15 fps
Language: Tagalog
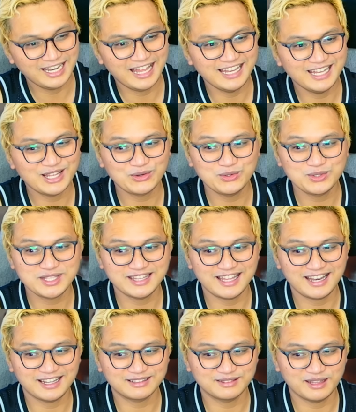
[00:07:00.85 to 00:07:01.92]
nilalaro niya
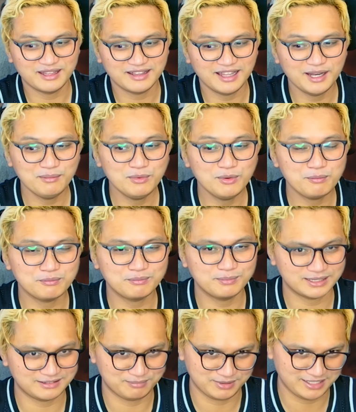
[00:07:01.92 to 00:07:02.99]
na lang din. Alam mo,
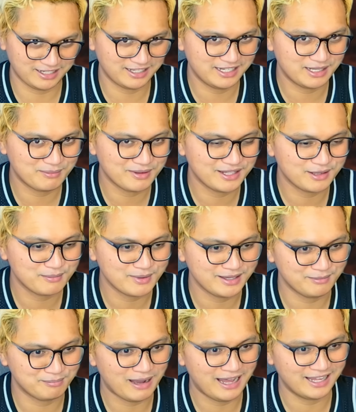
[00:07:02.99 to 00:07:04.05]
mat- matagal naman na
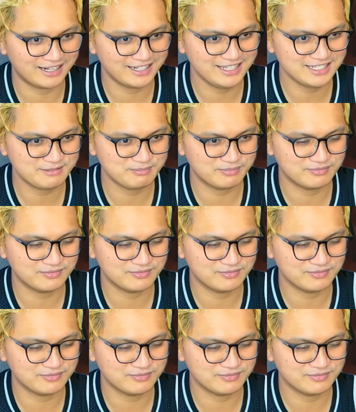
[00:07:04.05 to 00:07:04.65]
may pares.